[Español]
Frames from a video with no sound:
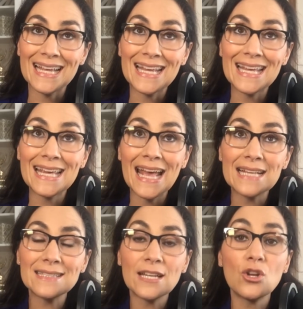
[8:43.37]
y
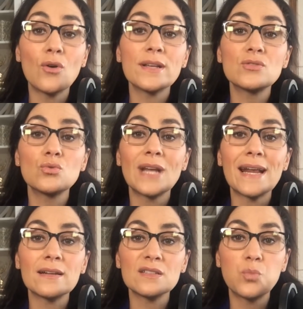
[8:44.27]
esta no es una
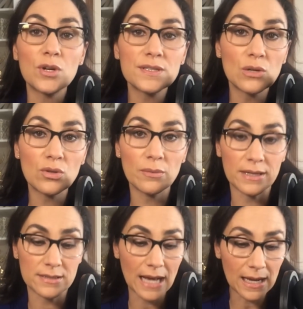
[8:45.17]
respuesta
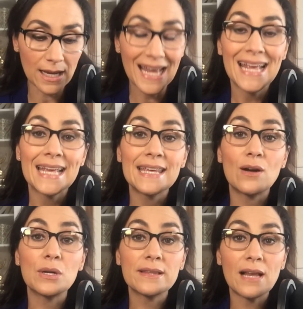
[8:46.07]
universal y
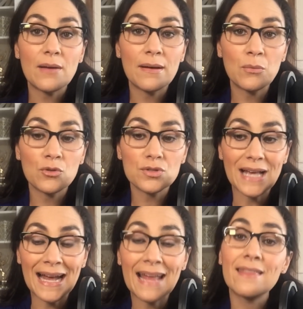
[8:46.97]
ahorita la vamos
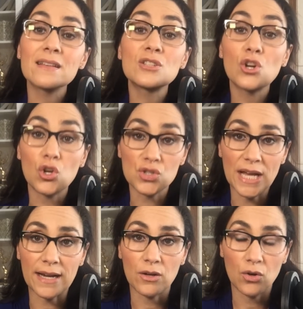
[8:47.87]
a desglosar,
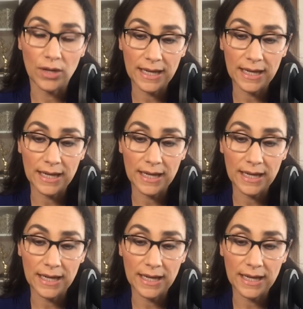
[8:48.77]
¿ok?